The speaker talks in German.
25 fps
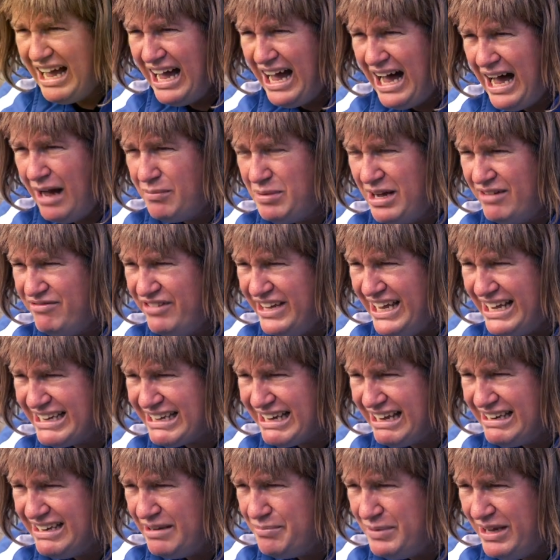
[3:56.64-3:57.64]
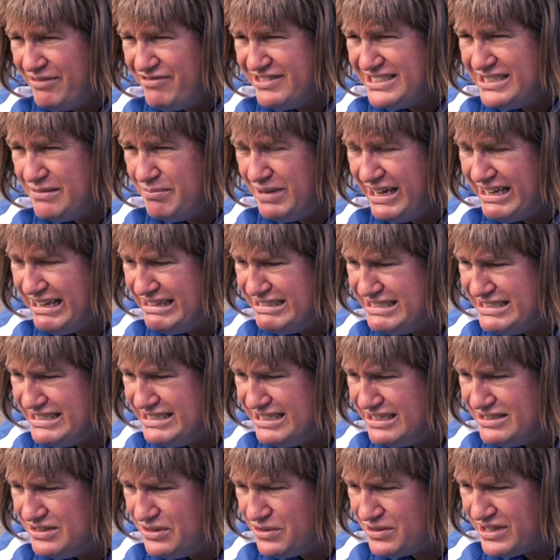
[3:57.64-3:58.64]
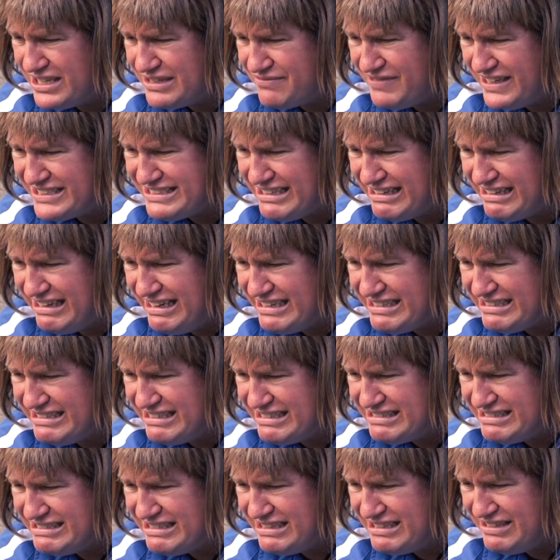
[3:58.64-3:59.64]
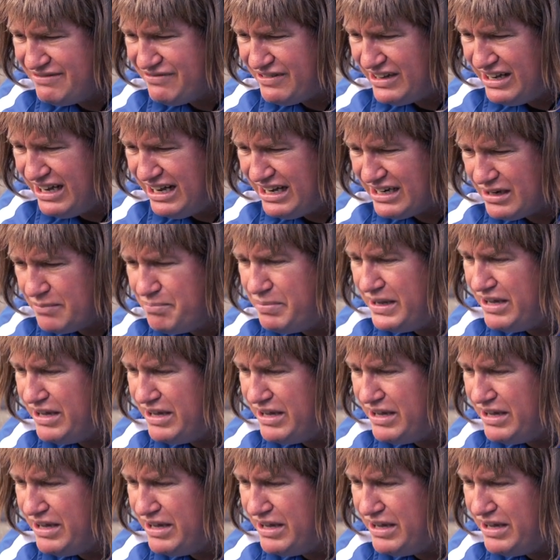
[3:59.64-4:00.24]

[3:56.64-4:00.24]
Aber wer kann dem FC Bayern diese Saison das Wasser reichen? Das ist ja die Frage.